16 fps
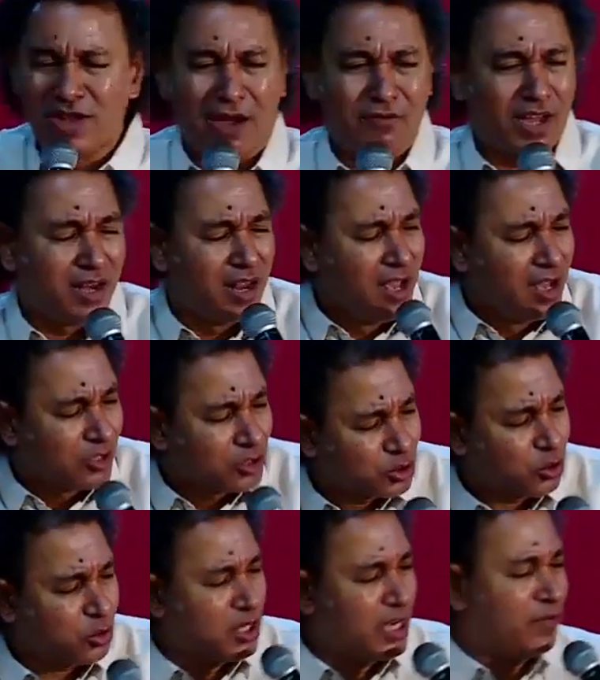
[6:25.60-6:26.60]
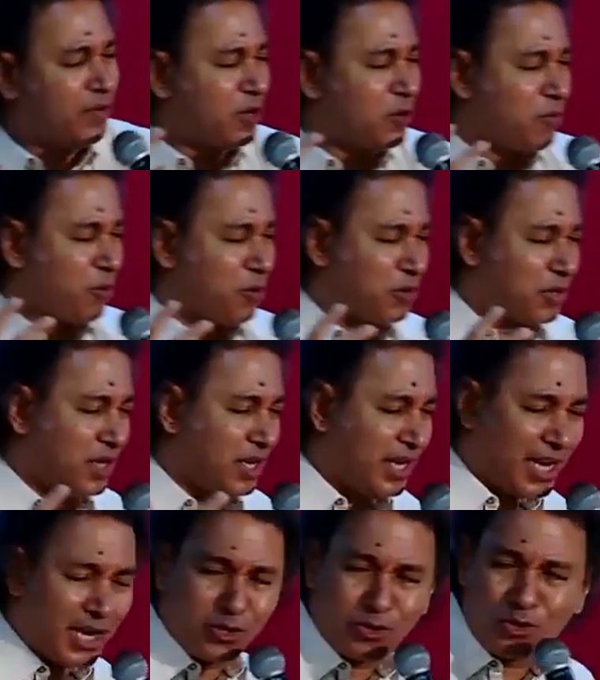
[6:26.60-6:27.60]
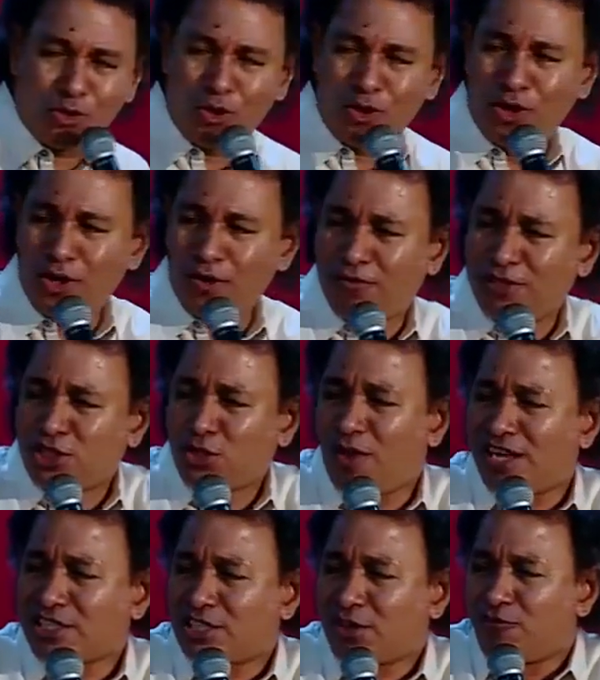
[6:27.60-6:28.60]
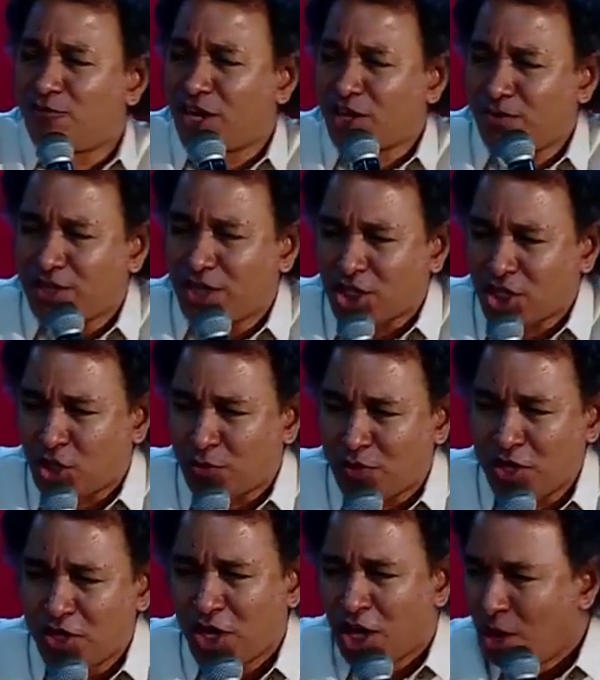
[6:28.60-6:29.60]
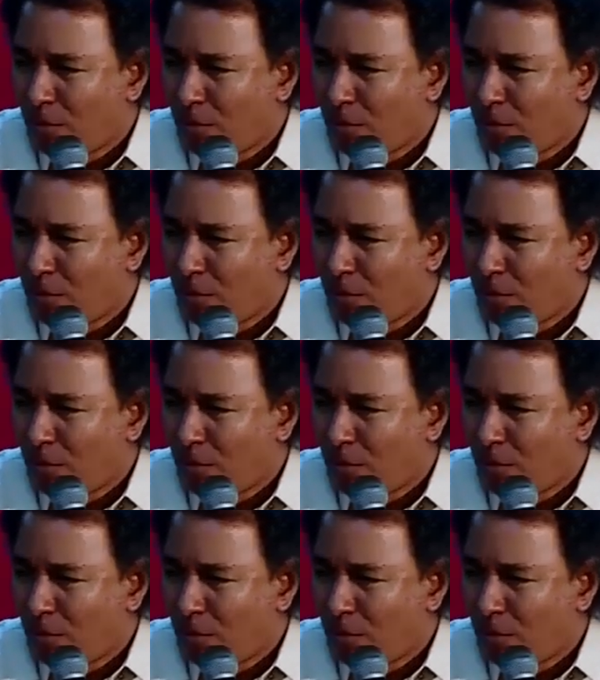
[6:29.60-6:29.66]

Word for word: அவன் தூண்டி விடும்போது எனக்குள் விசுவாசம் வருவதற்கு முன்